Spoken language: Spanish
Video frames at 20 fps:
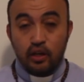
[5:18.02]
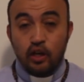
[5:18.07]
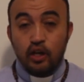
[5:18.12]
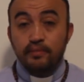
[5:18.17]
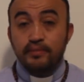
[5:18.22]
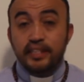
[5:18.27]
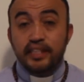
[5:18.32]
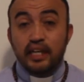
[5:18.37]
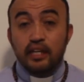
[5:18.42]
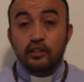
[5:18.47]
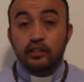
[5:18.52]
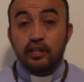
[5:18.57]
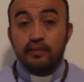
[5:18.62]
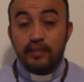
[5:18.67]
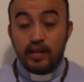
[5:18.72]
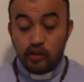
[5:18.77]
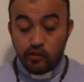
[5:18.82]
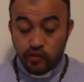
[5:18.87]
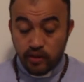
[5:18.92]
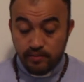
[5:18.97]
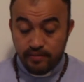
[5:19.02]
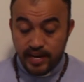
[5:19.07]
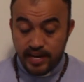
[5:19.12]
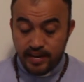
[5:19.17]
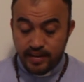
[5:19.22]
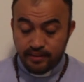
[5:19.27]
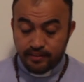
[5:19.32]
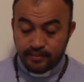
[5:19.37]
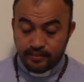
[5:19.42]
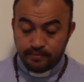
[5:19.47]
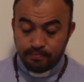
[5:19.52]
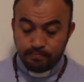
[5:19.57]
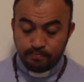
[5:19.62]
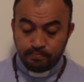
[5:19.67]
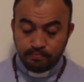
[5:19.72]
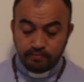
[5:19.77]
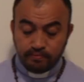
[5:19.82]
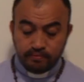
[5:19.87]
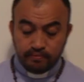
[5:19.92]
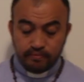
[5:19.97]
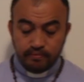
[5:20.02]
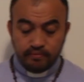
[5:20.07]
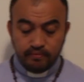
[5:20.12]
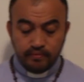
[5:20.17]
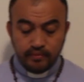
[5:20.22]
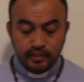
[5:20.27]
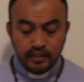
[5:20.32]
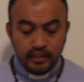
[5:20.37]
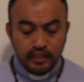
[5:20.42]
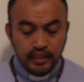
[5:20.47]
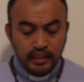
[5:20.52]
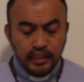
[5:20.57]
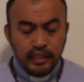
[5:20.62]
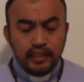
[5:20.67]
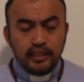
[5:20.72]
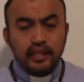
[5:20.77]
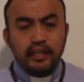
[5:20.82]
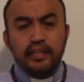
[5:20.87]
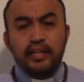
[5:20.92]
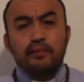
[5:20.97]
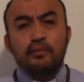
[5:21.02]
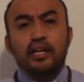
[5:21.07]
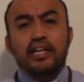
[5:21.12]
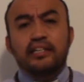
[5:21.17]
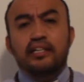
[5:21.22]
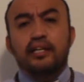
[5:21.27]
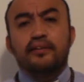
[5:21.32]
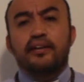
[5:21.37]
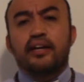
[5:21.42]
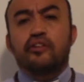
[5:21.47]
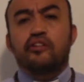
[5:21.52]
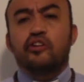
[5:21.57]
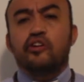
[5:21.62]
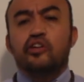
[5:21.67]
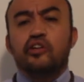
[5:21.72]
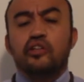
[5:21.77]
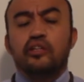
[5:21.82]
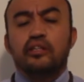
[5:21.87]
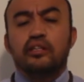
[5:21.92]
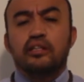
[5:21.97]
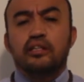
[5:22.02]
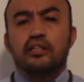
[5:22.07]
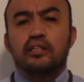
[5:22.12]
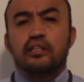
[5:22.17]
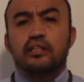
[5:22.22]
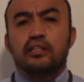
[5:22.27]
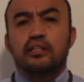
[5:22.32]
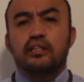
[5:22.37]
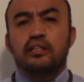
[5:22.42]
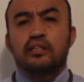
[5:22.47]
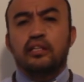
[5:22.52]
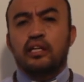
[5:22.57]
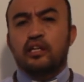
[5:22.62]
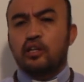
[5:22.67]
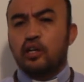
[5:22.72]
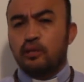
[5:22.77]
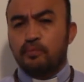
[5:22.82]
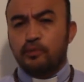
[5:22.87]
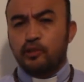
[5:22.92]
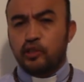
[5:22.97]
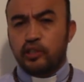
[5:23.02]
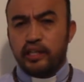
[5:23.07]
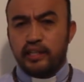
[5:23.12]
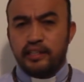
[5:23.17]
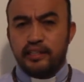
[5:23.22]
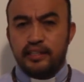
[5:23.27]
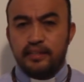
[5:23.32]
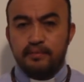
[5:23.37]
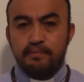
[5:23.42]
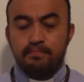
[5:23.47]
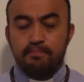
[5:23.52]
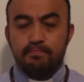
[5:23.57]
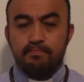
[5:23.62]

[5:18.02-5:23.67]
Hoy, mis queridos hermanos y hermanas, tendremos la celebración del Corpus Christi.